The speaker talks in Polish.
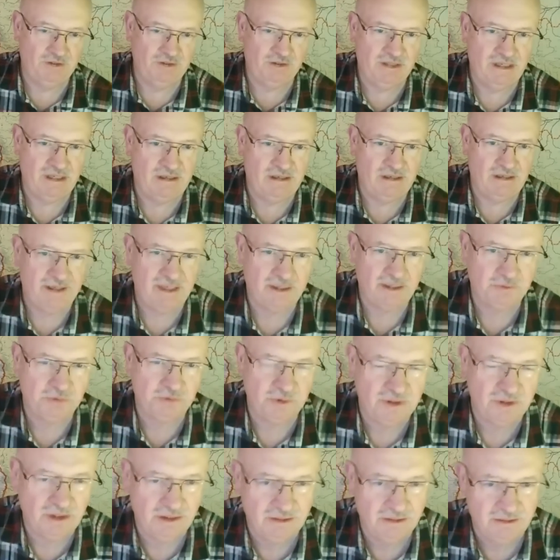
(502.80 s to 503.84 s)
ale ja
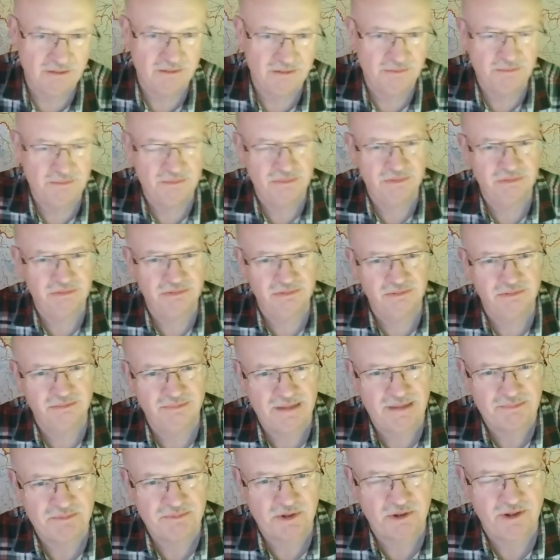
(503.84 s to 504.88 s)
tutaj y,
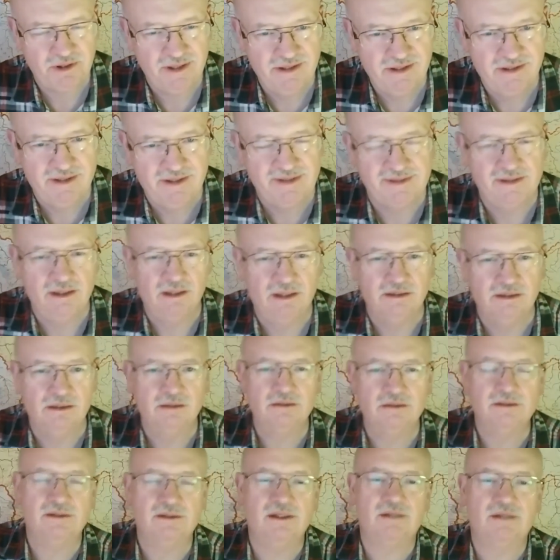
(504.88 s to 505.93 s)
mam trochę inne zdanie.
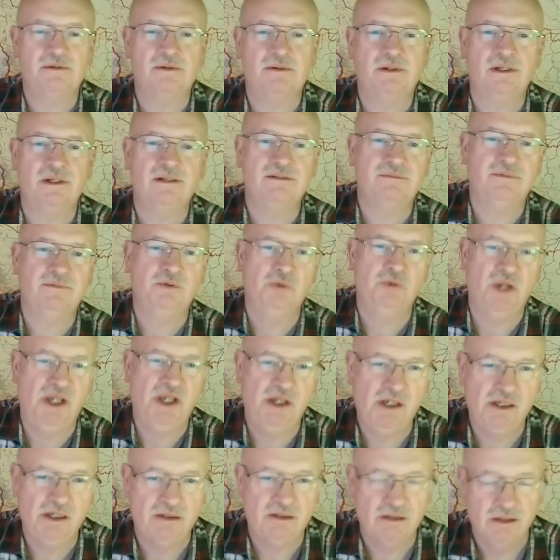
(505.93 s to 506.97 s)
To znaczy, ten
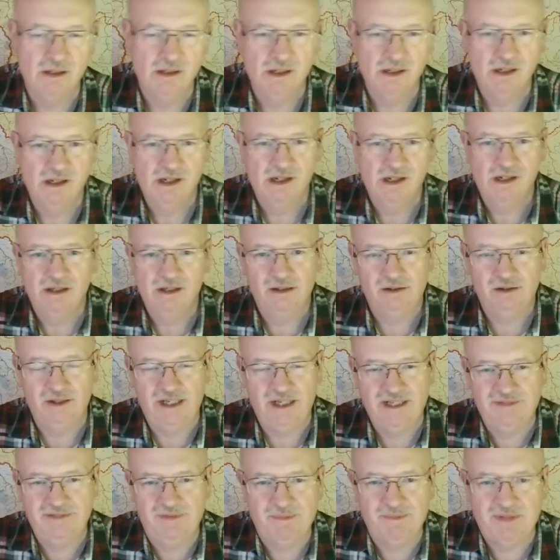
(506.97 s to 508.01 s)
tweet, to ja
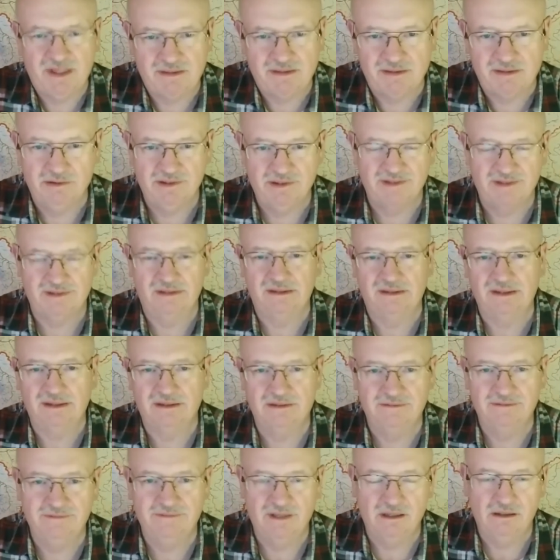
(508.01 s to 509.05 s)
nie wiem, za co on jest
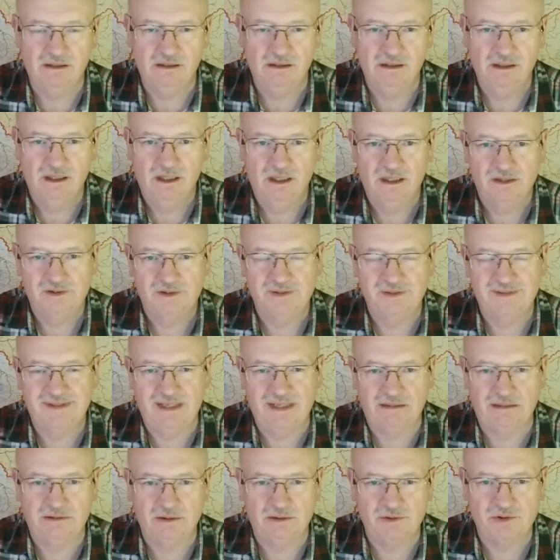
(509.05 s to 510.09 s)
atakowany czy za
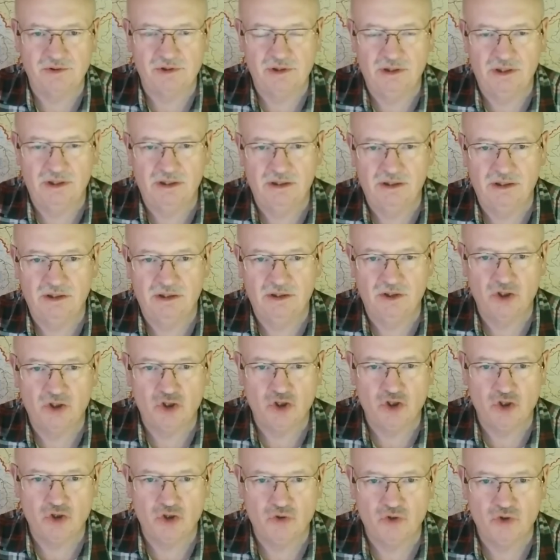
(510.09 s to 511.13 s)
to, że e,
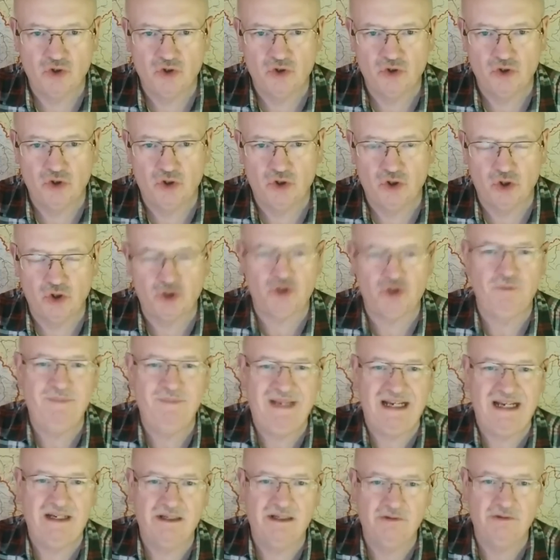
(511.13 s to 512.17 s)

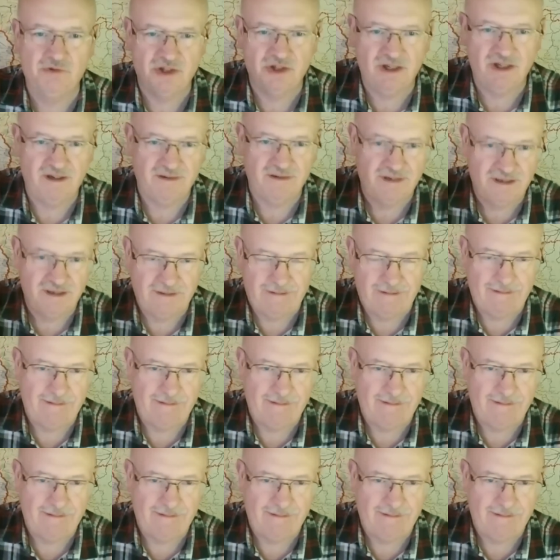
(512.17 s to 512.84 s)
ośmielił się e,